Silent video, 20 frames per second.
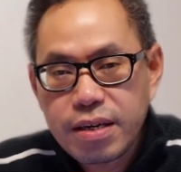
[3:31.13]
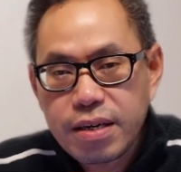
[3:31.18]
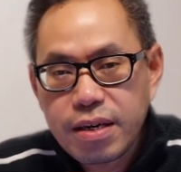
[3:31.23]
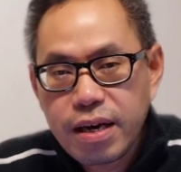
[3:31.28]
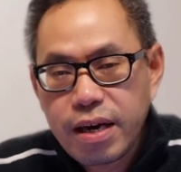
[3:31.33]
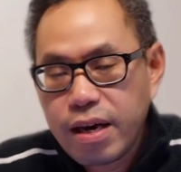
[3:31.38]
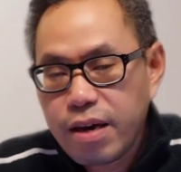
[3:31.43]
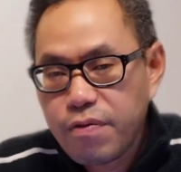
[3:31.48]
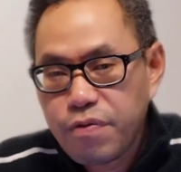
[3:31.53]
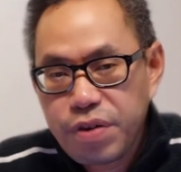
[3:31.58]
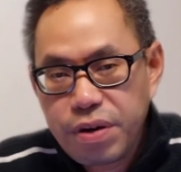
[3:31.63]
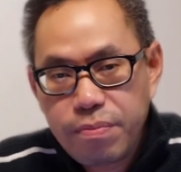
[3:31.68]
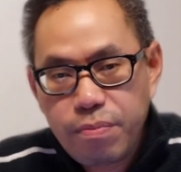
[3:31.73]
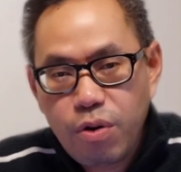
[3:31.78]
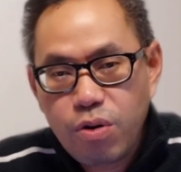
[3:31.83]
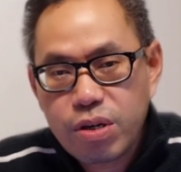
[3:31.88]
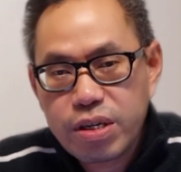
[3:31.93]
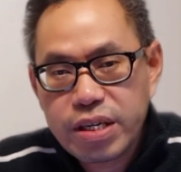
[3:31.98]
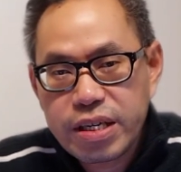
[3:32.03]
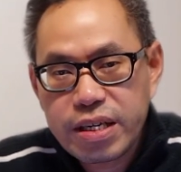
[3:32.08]
every
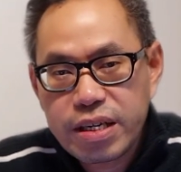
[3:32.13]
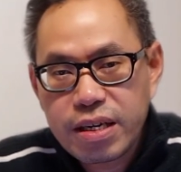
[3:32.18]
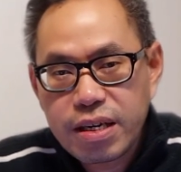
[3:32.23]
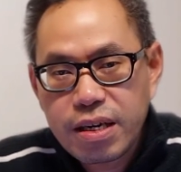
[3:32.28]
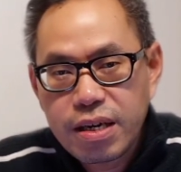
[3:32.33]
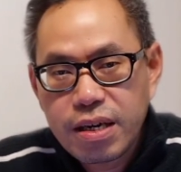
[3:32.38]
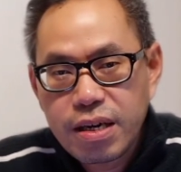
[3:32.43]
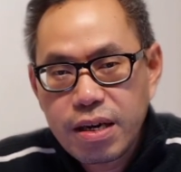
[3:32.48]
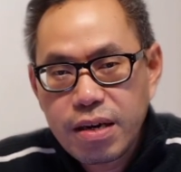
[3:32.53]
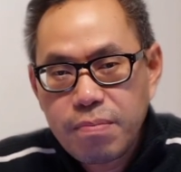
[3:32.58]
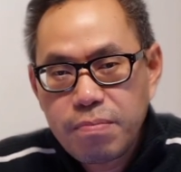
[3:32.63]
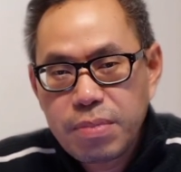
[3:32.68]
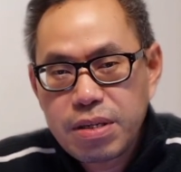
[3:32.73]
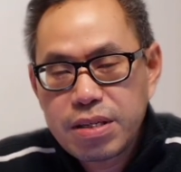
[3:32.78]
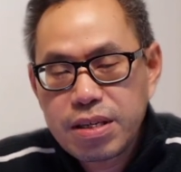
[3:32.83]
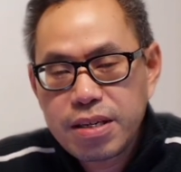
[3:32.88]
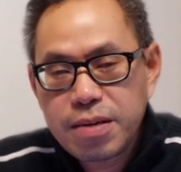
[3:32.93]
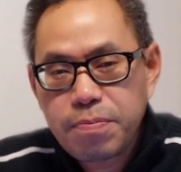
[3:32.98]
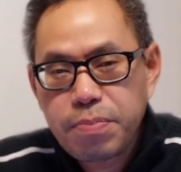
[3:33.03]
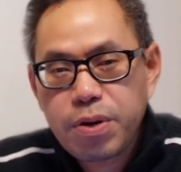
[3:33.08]
morning
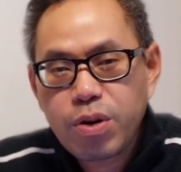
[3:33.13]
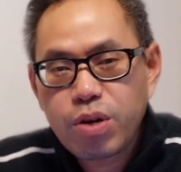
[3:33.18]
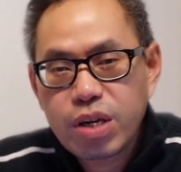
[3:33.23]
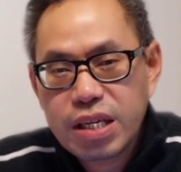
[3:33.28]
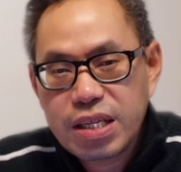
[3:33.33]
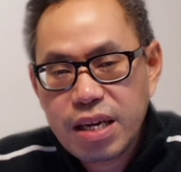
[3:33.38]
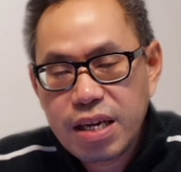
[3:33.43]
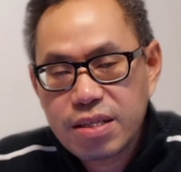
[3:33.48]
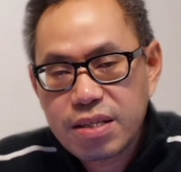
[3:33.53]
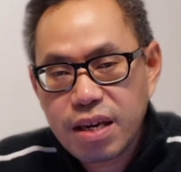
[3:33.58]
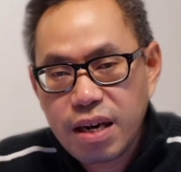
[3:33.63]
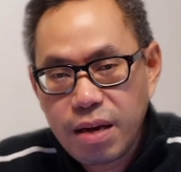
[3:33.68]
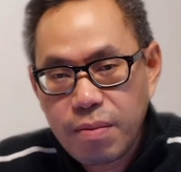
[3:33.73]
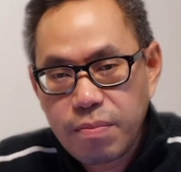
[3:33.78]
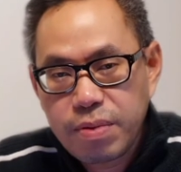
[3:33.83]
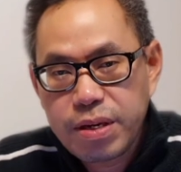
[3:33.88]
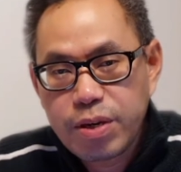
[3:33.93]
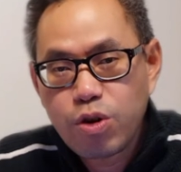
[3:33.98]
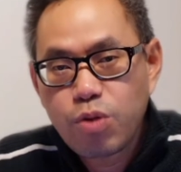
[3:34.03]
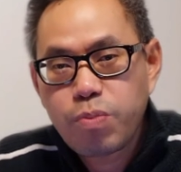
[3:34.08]
menjadi prioritas dalam
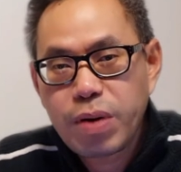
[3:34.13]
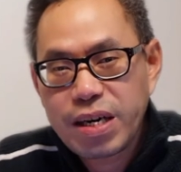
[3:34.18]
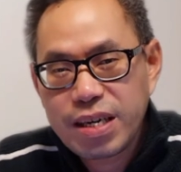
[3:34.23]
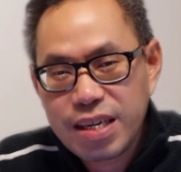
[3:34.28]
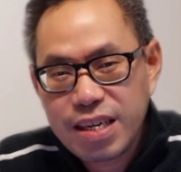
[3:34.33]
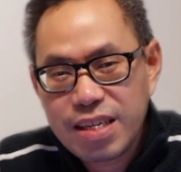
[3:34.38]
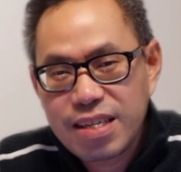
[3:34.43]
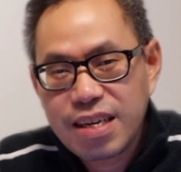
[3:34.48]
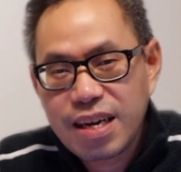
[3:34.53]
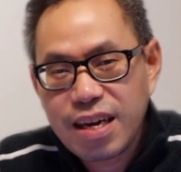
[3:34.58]
kehidupan kita?